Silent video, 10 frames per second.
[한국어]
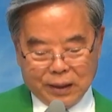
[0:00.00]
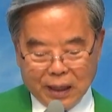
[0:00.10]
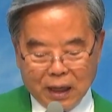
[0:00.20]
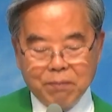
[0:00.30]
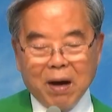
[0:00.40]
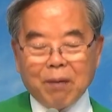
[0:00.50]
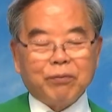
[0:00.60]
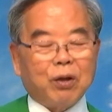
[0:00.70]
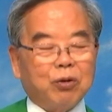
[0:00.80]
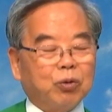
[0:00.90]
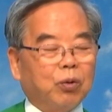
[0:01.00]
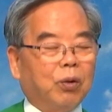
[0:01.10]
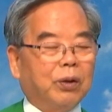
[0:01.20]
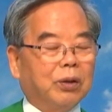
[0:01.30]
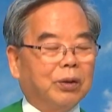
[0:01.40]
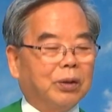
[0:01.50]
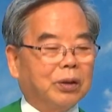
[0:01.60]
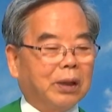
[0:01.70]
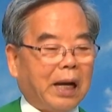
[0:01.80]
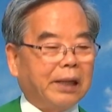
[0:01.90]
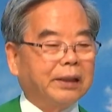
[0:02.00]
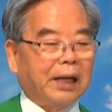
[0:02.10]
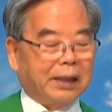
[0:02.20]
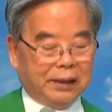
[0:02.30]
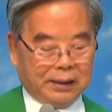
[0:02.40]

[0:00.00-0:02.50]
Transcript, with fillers: 내가 마음대로 하는 게